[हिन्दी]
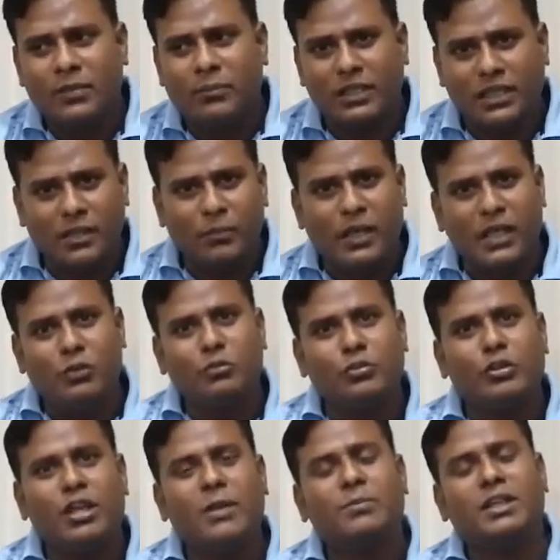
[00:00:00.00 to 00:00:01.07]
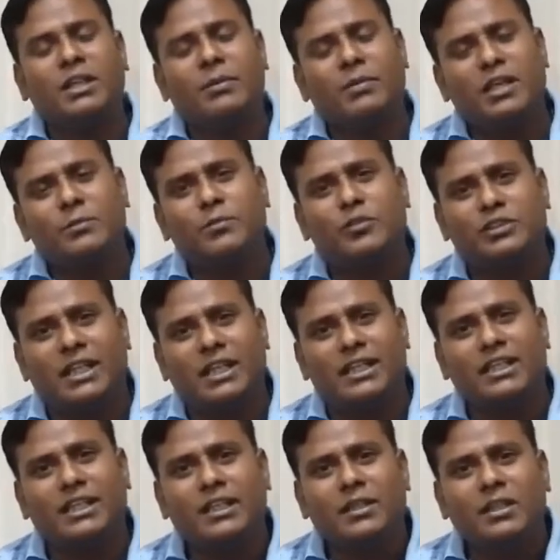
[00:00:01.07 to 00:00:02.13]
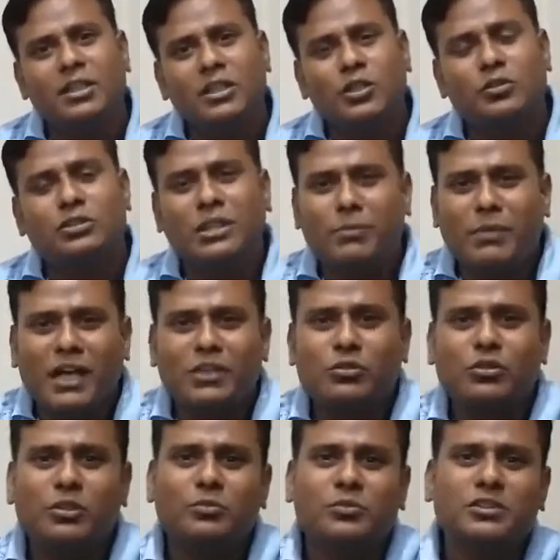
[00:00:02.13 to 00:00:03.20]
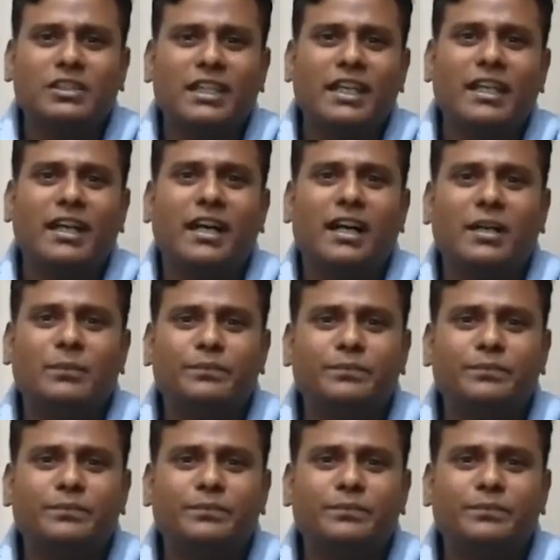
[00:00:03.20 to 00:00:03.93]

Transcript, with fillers: बता पा रहा हूँ क्योंकि आप तक ये बात पहुँचानी है उसके बाद उन्होंने मुझसे ये कहा